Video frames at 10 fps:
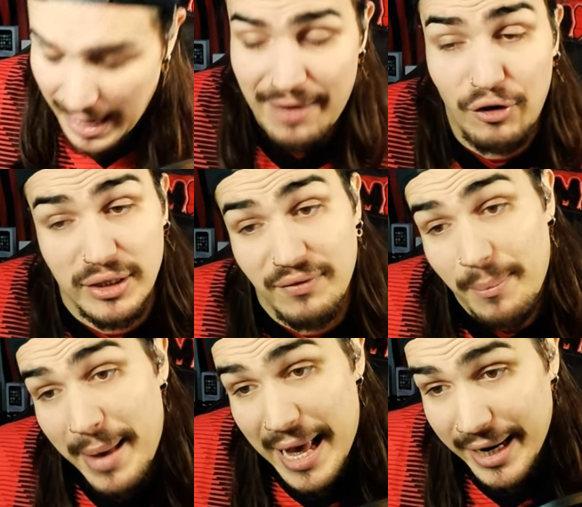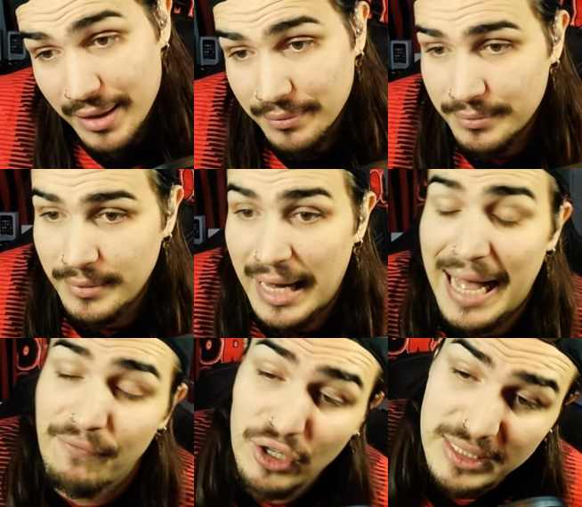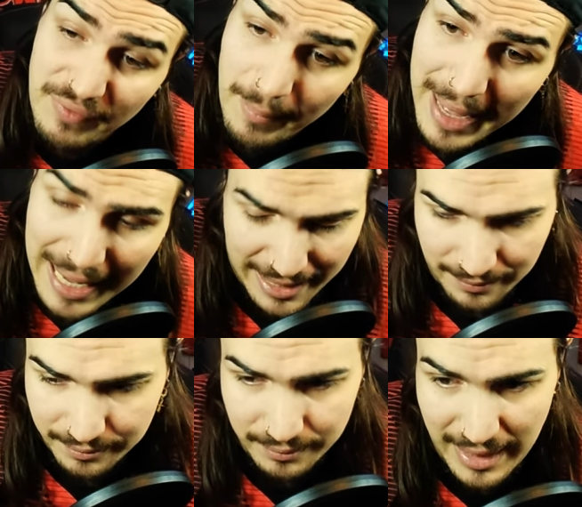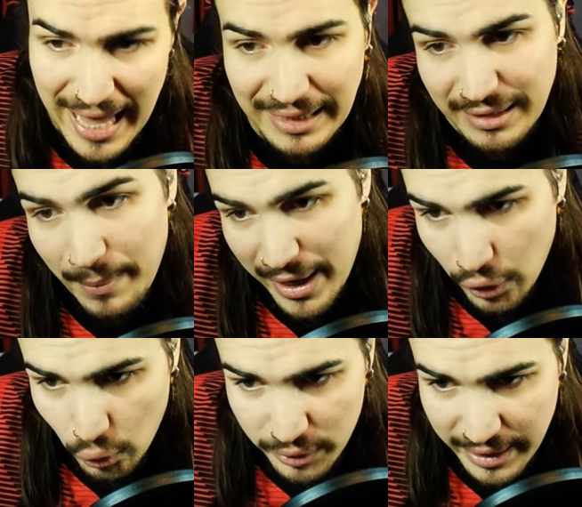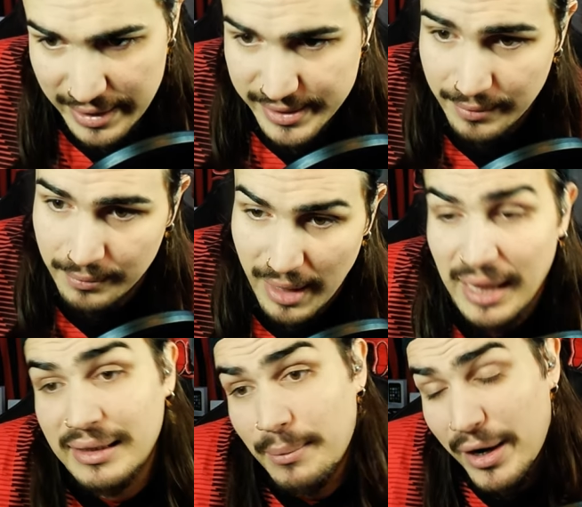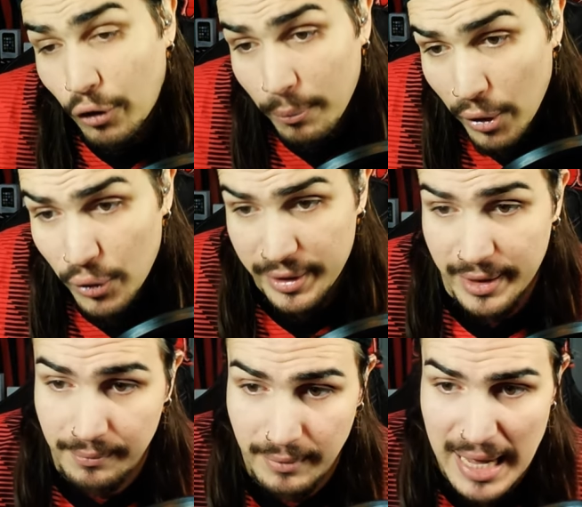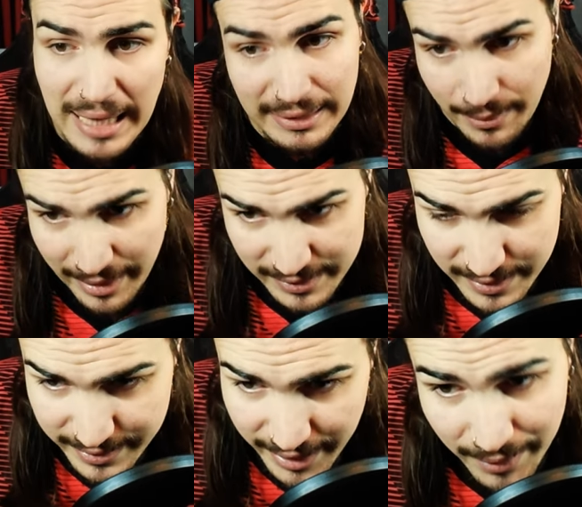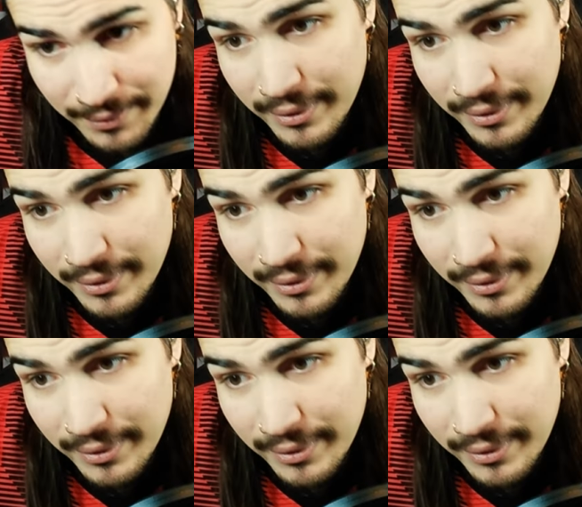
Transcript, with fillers: A volte va bene, a volte va male. È andata bene con l'Udinese, è andata male col Bologna, è andata bene stasera.